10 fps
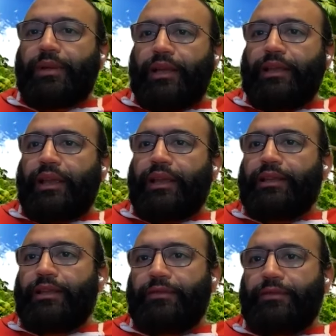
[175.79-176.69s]
على الحكايه
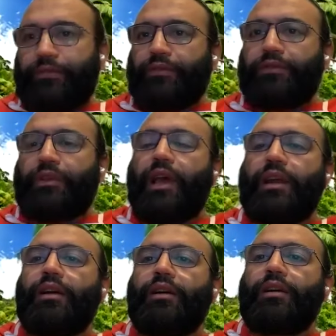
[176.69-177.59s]
دي في
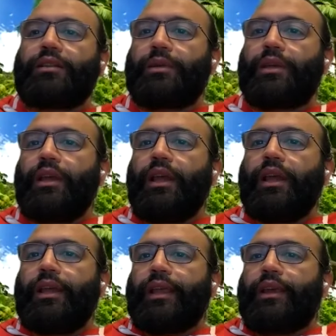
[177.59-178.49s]
حلقه قادمه
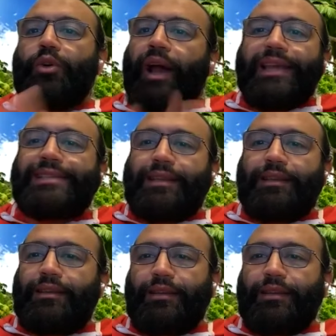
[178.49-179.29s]
يعني هو عايز ايه؟